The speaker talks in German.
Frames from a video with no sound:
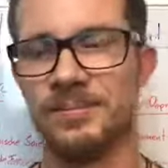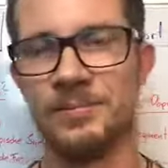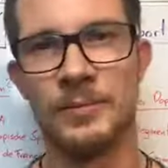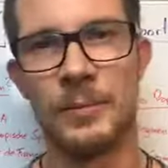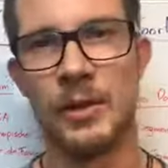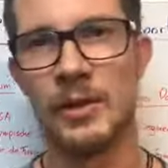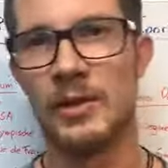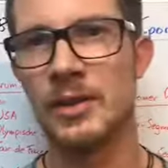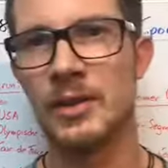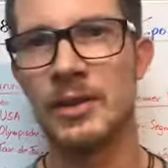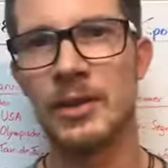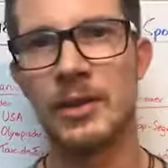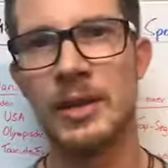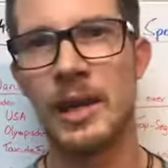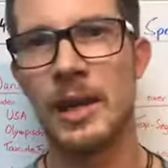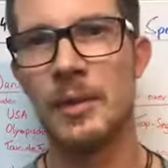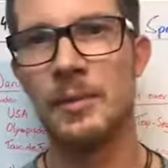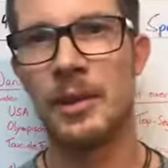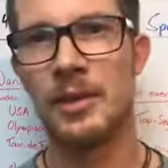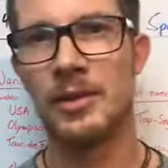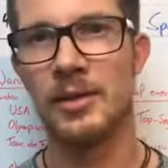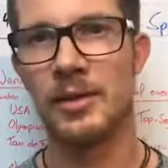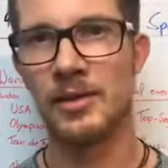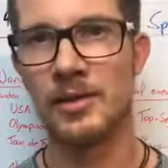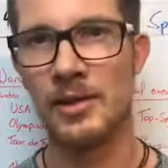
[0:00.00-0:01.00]
was ich da
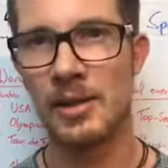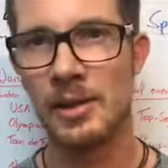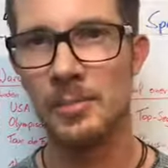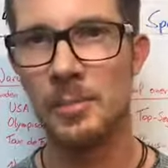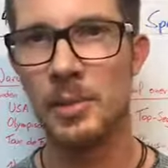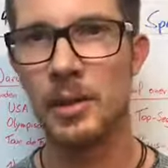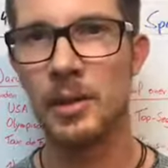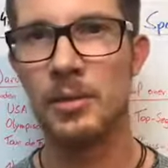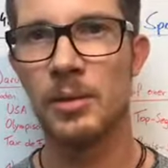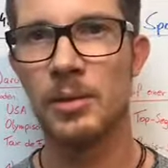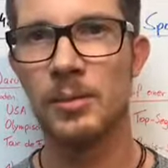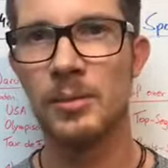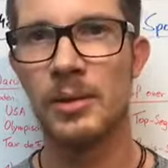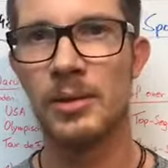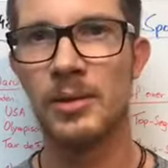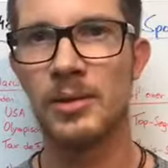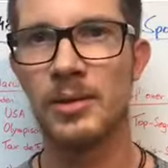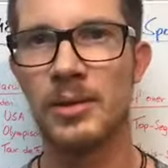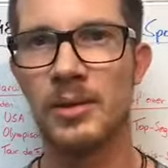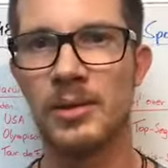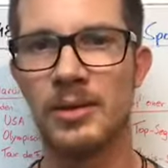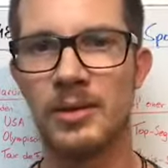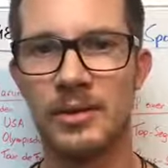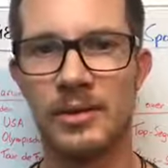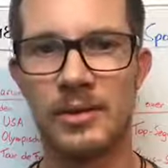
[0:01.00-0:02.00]
teilweise erzählt bekomme,
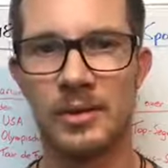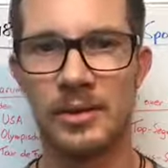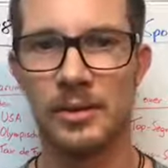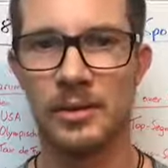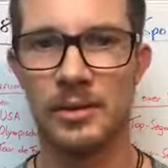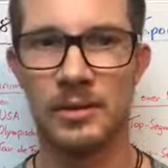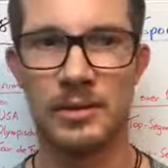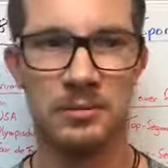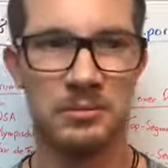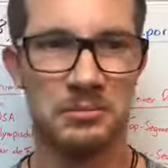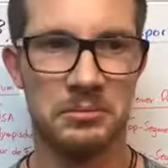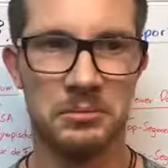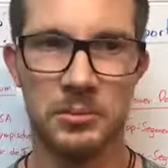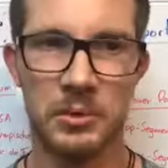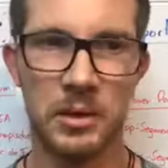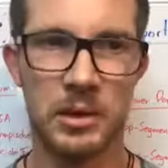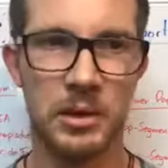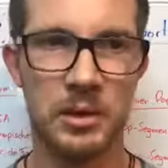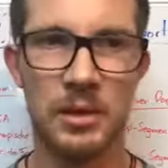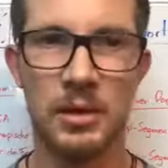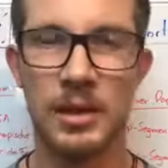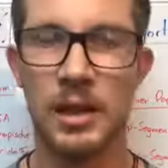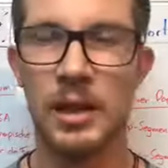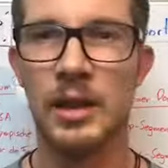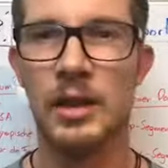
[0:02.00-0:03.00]
ist, dass äh,
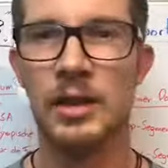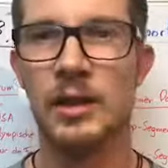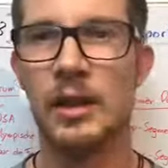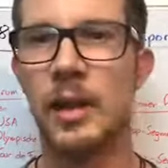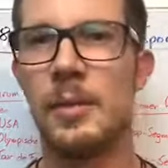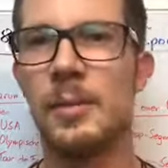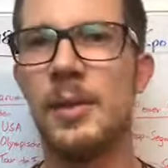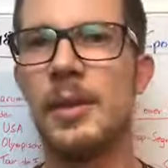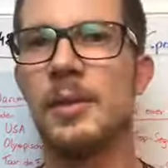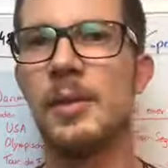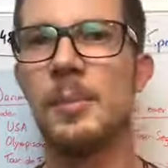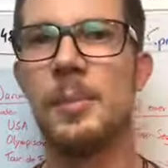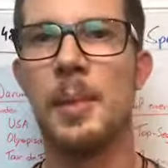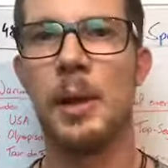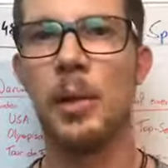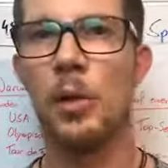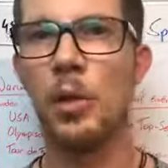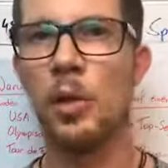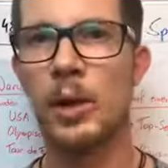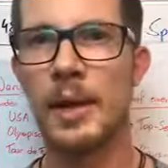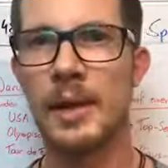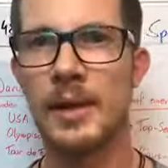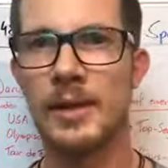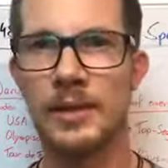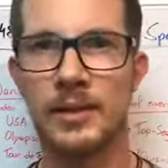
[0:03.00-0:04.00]
ja, teilweise bei
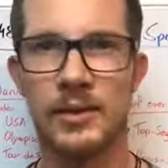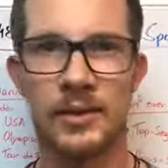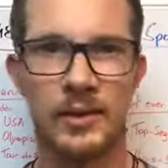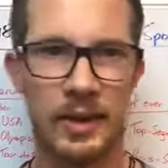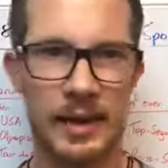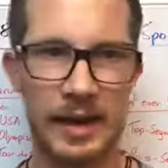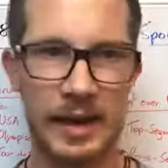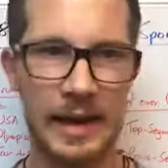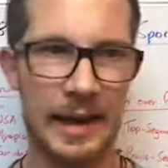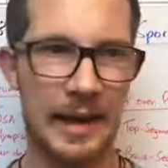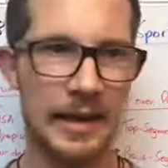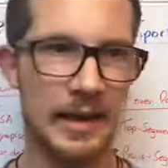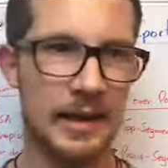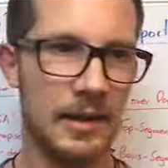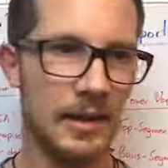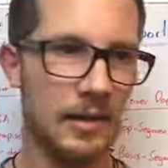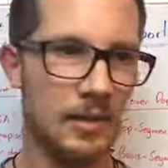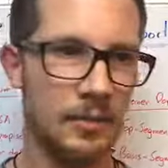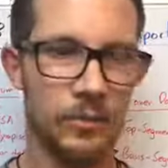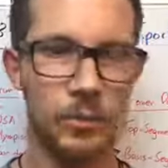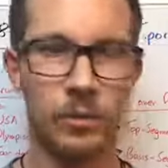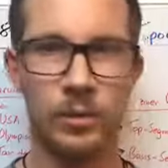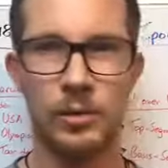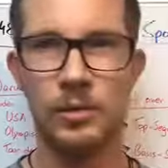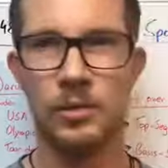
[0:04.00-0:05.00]

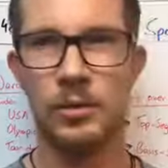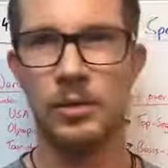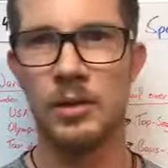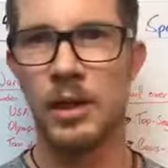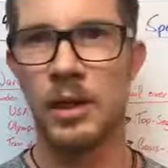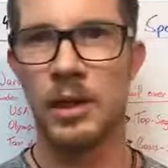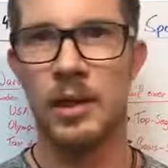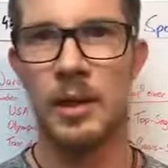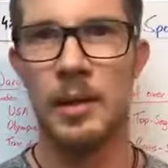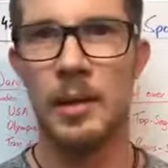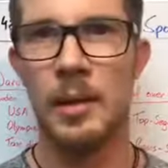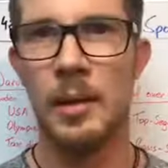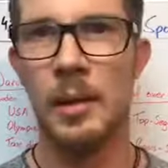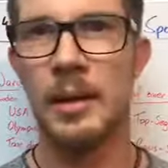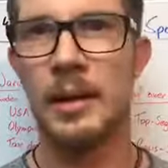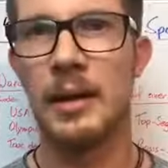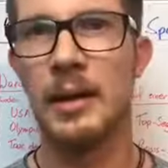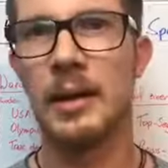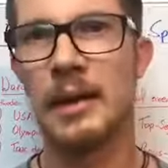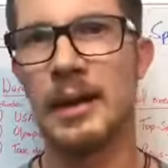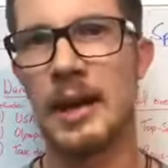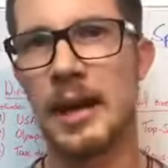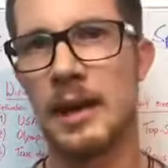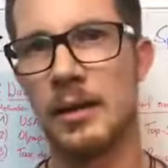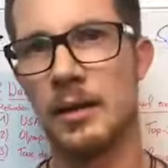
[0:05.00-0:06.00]
Ortsrennen, wo
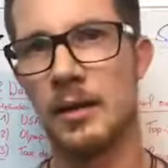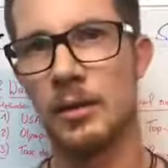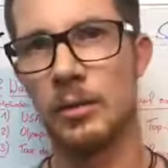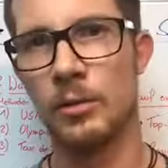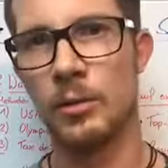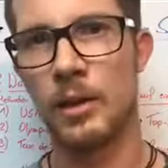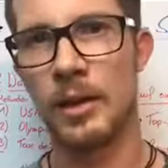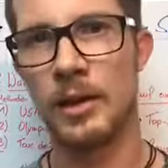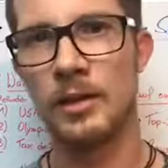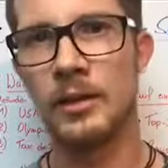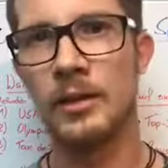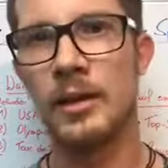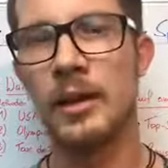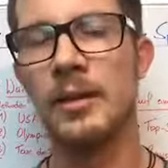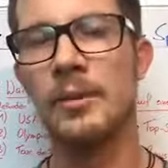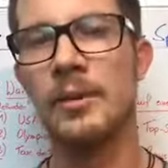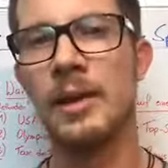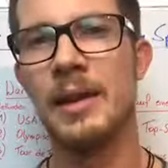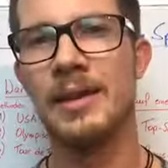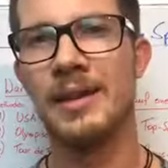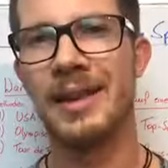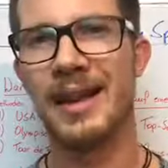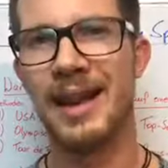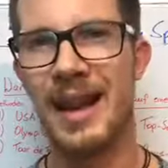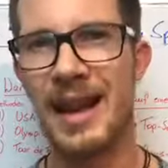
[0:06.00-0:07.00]
ein kleiner Ort
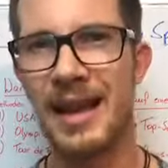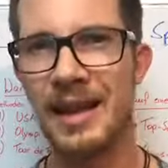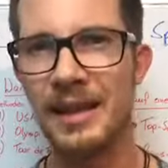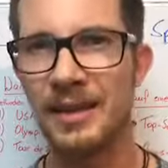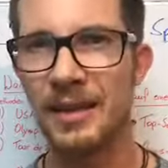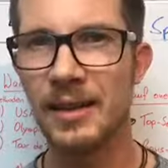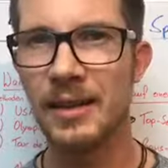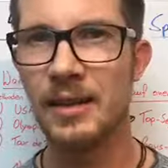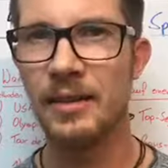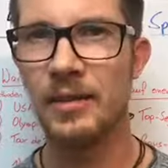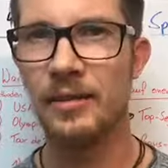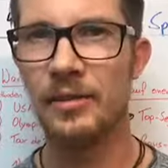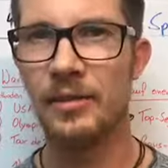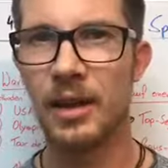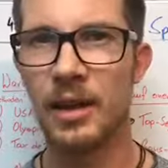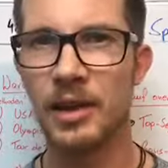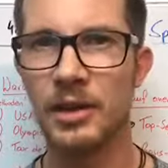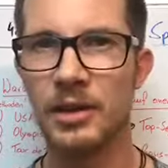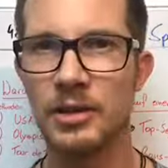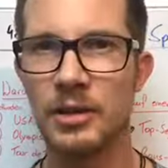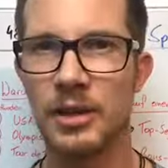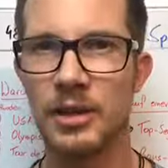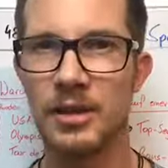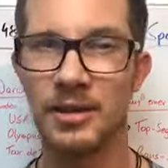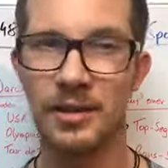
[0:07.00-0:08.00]
irgendwelche Radrennen
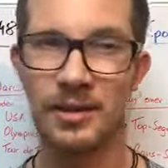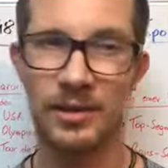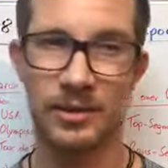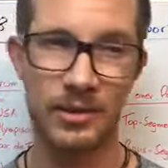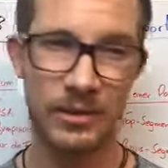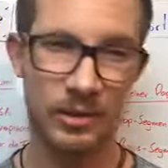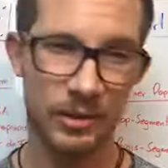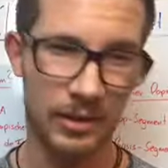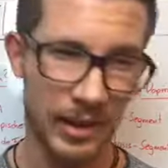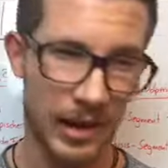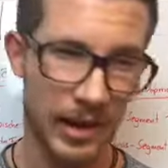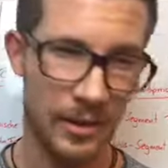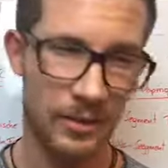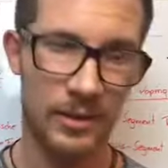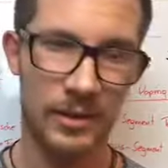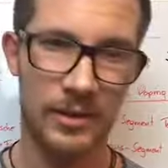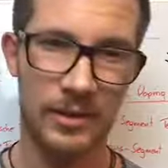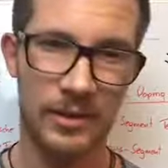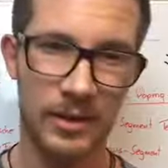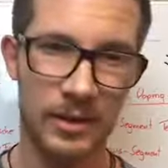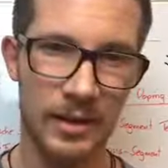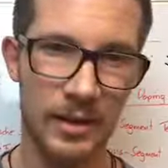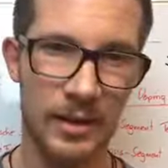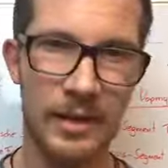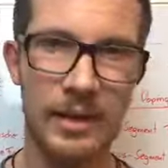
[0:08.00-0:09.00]
veranstaltet, dass da
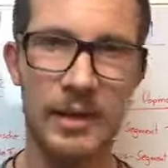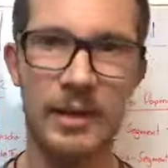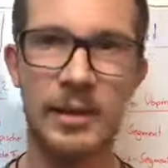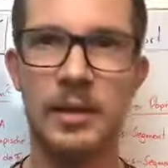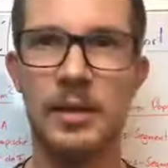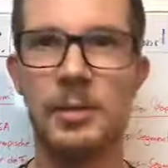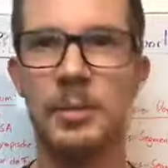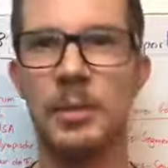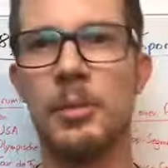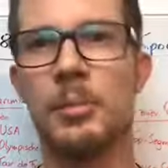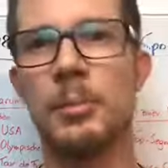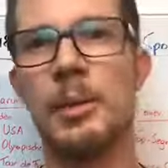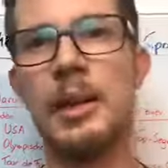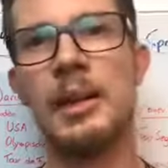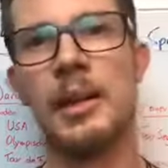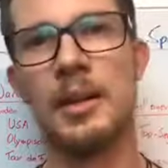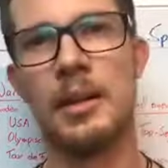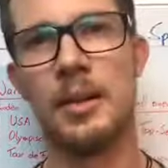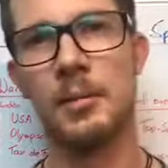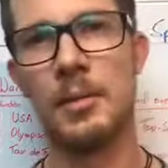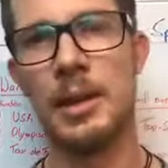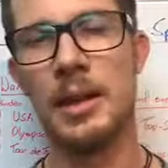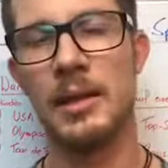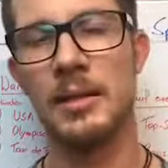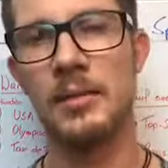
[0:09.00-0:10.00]
teilweise richtig mit
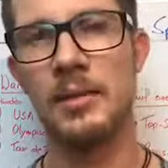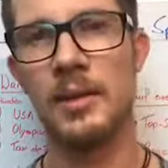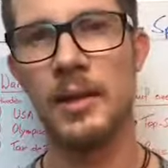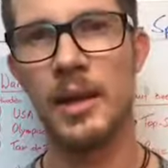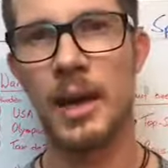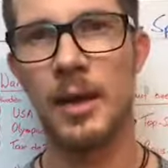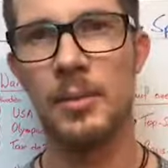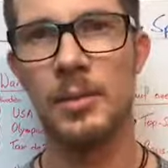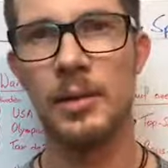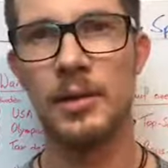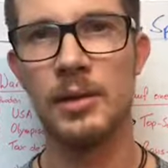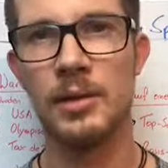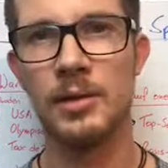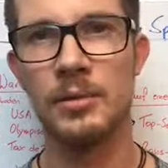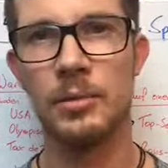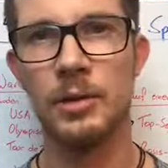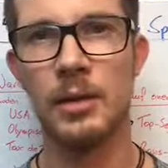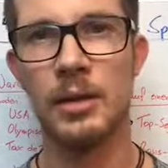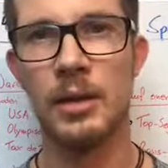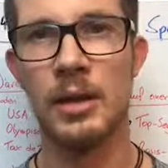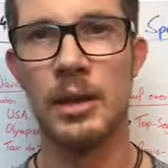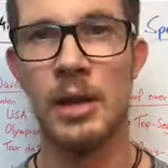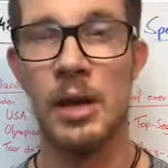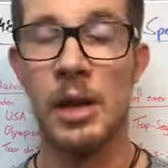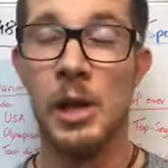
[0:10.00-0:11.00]
Medikamenten gearbeitet
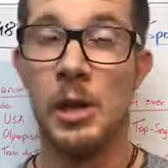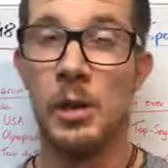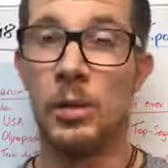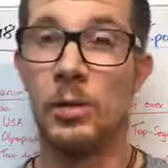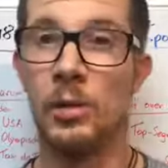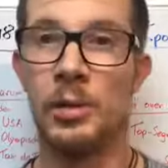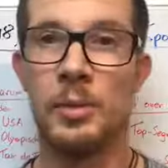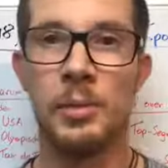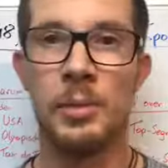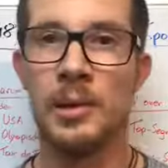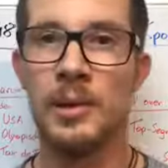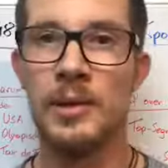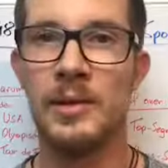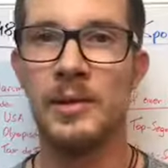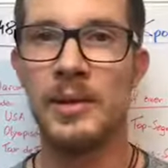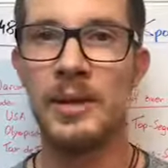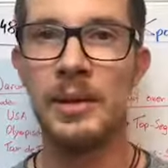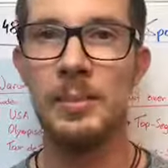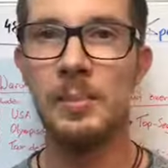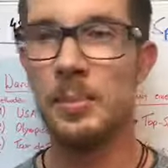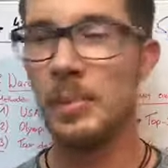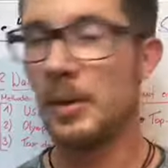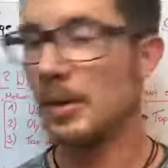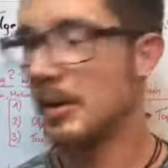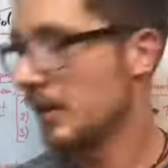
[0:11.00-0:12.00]
wurde. Und im
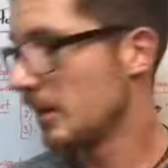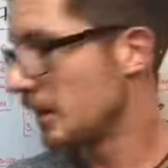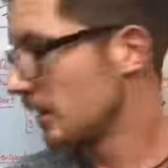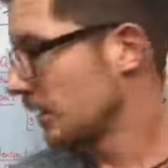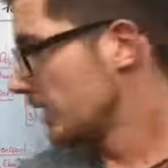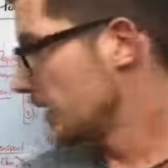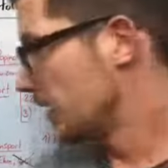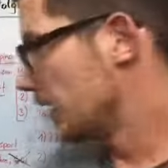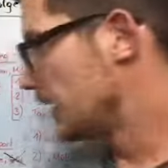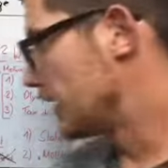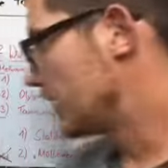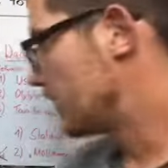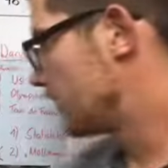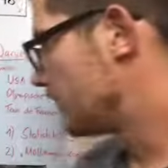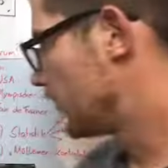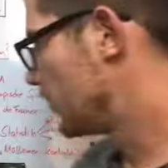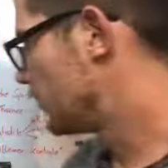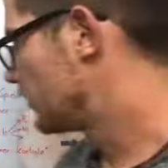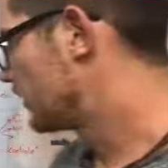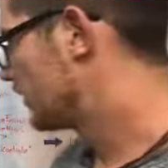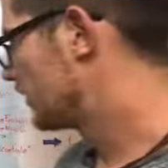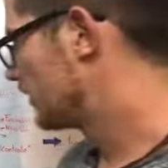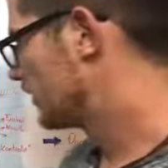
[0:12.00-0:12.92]
Prinzip, äh, wenn man